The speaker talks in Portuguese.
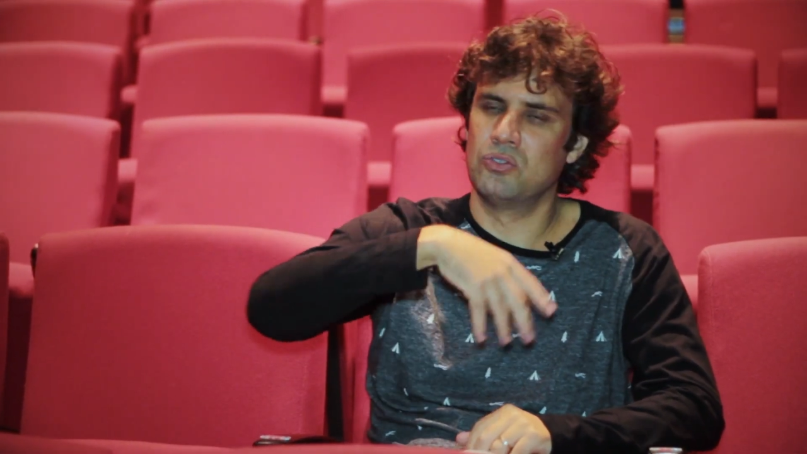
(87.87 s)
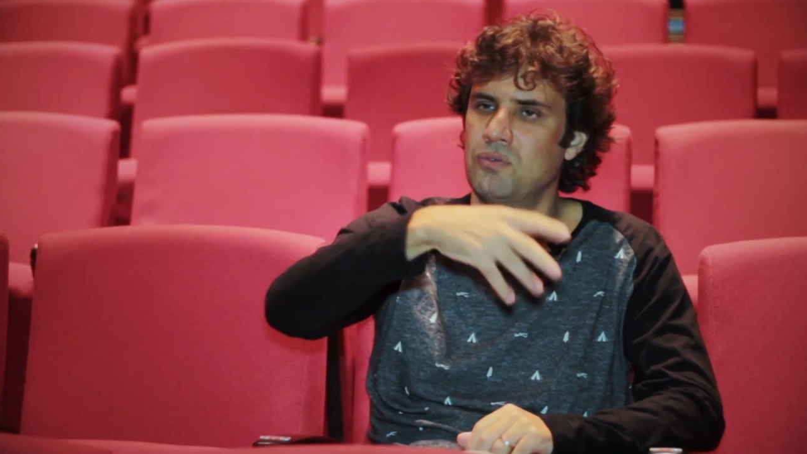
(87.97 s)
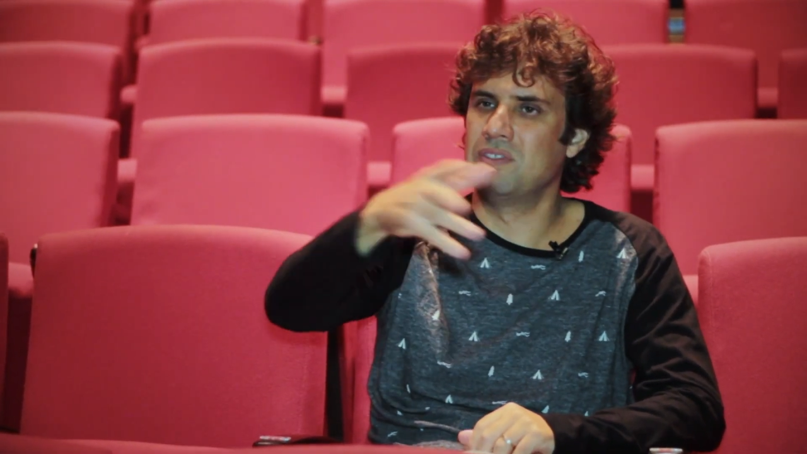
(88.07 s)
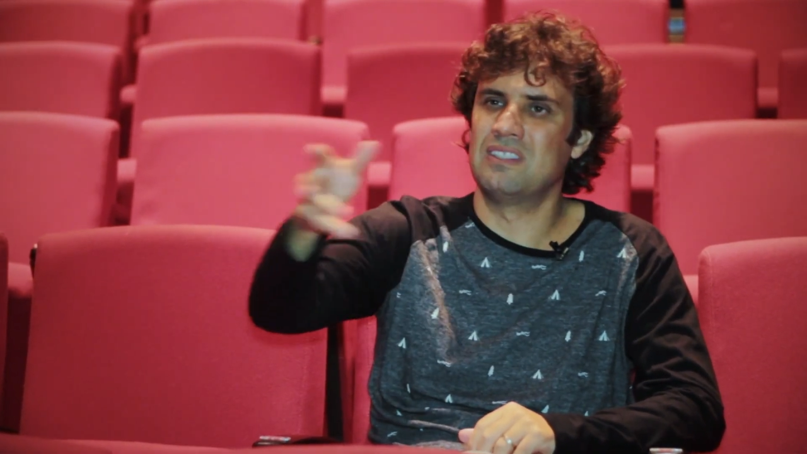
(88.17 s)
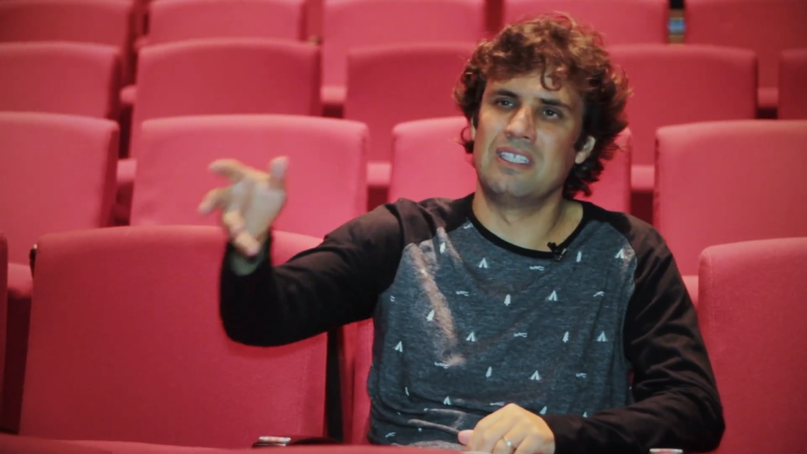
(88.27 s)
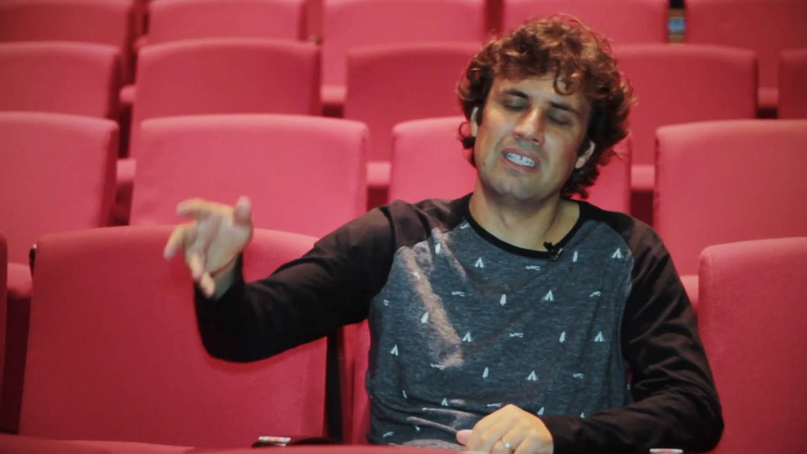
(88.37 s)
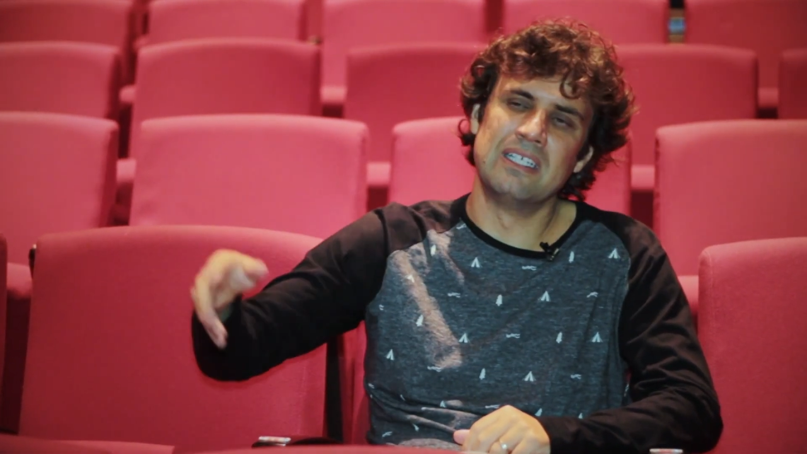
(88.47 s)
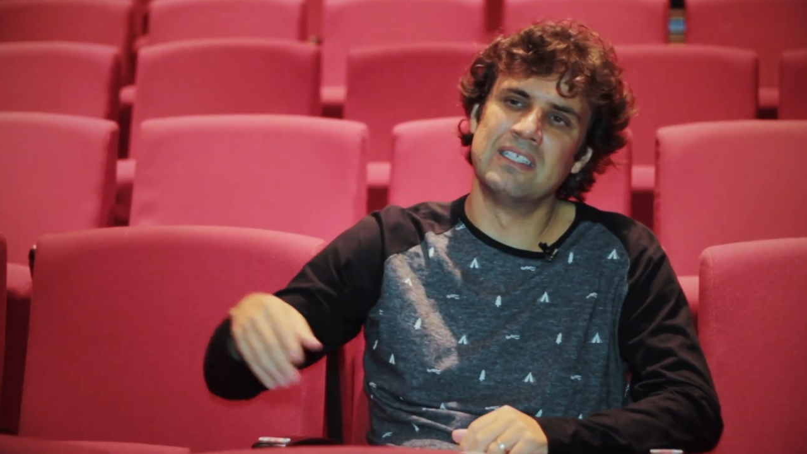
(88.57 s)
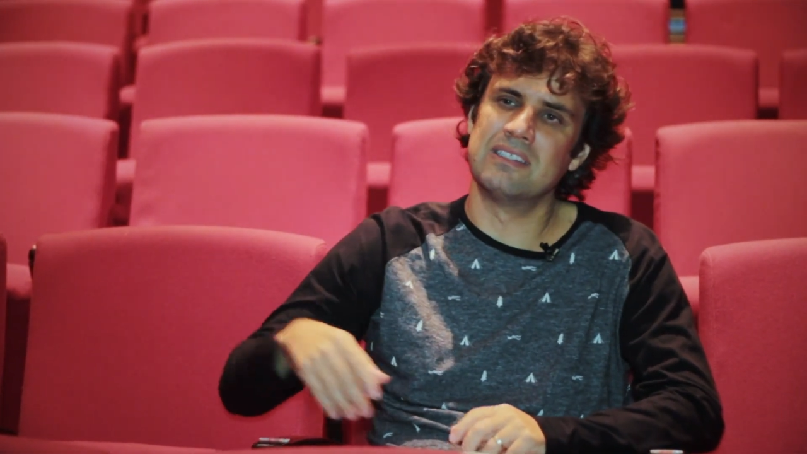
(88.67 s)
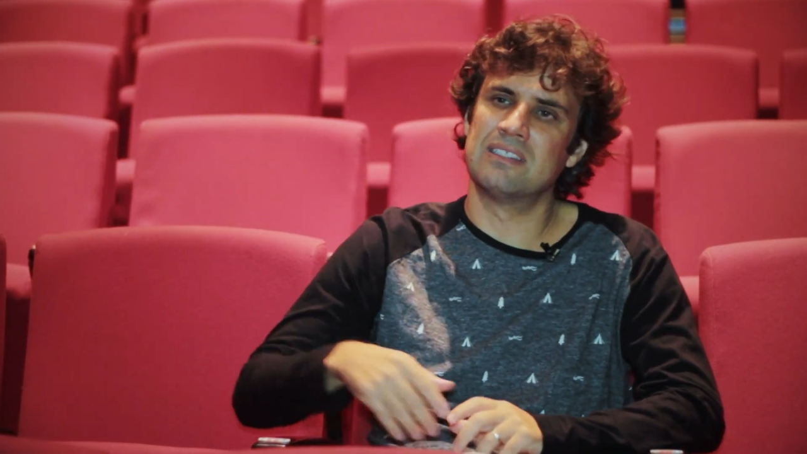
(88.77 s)
de
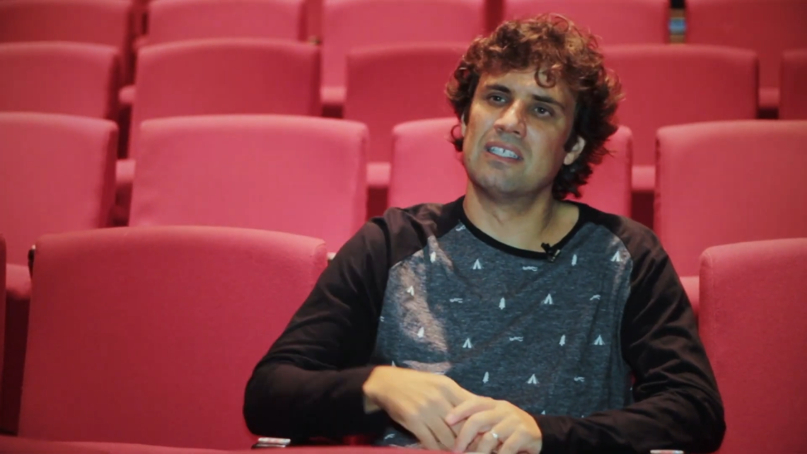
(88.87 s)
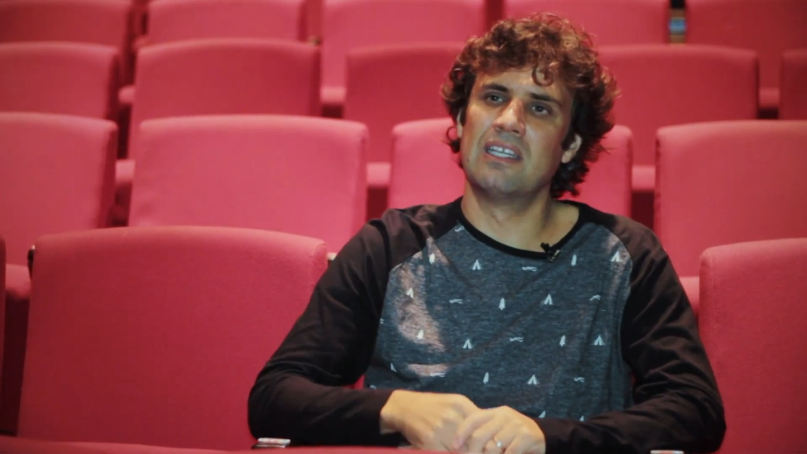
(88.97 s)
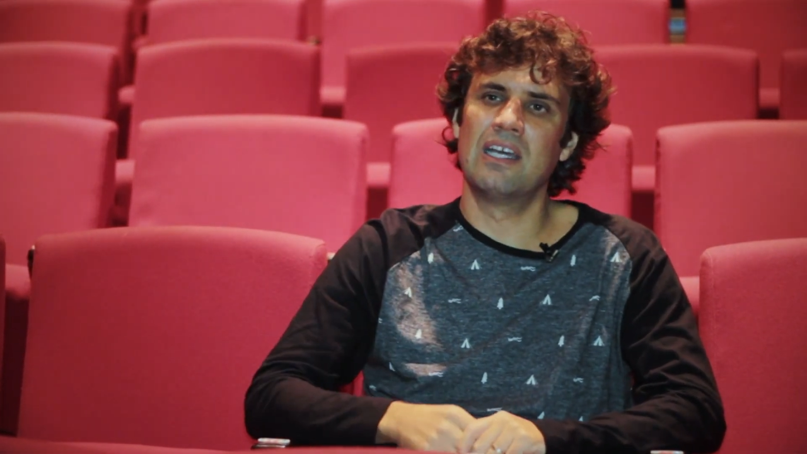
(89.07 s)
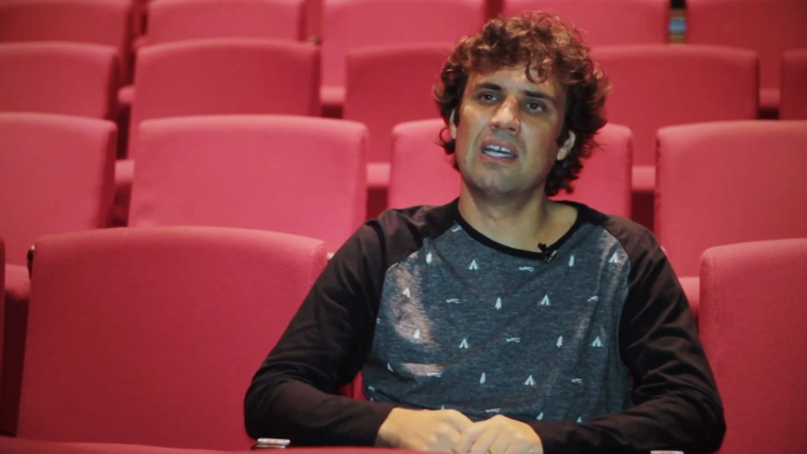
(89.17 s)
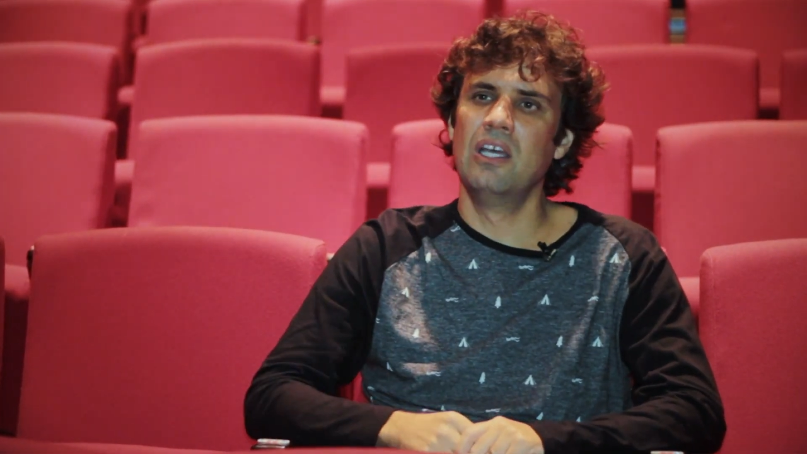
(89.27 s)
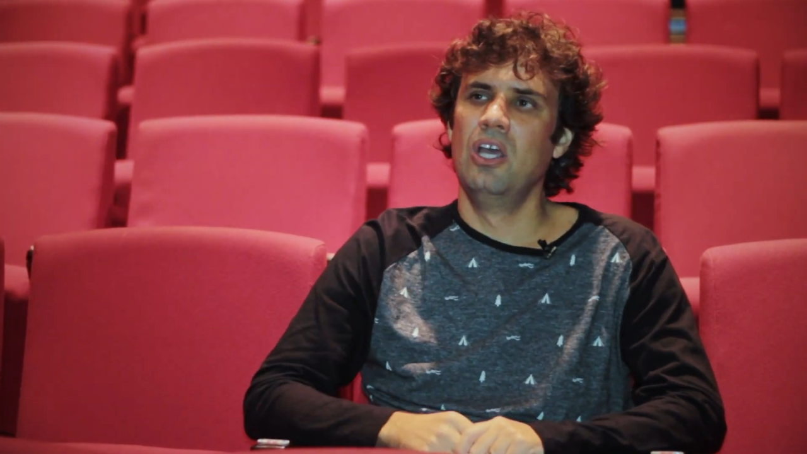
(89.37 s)
vizinhança, né?